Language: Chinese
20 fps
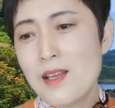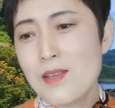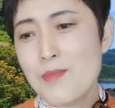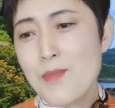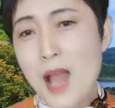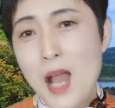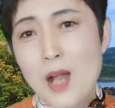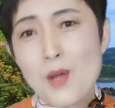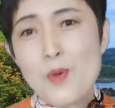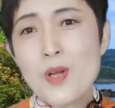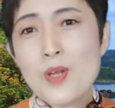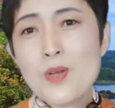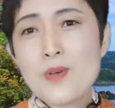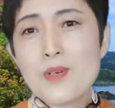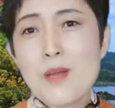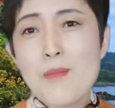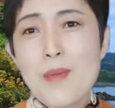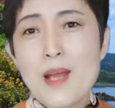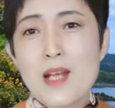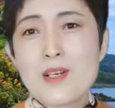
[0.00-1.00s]
你们韩国有
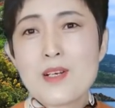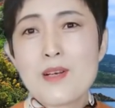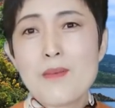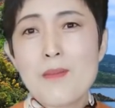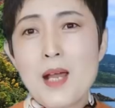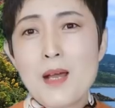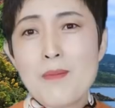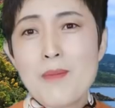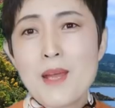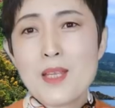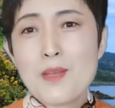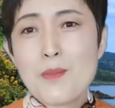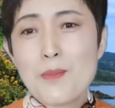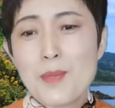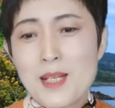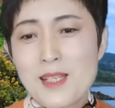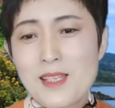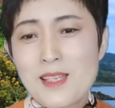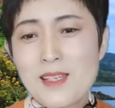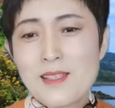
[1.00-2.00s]
这本事吗？把你们
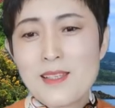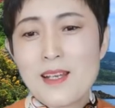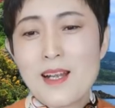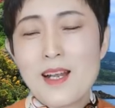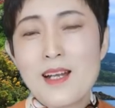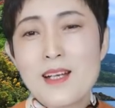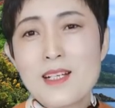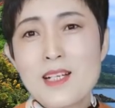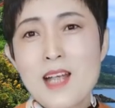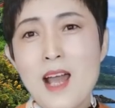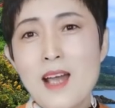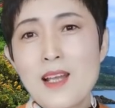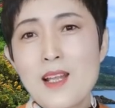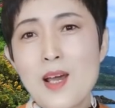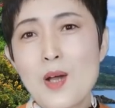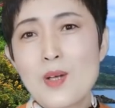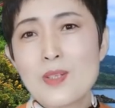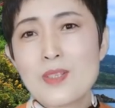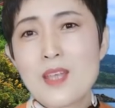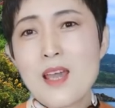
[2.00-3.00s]
的旗子插
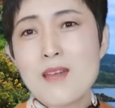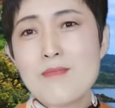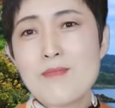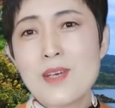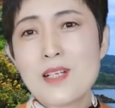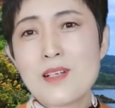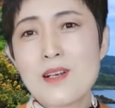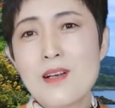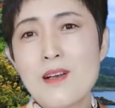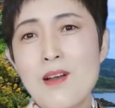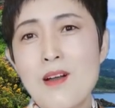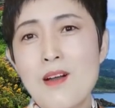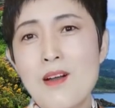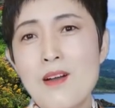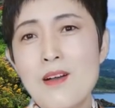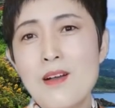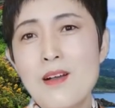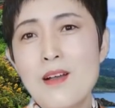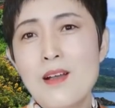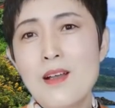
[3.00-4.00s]
到天安门城楼？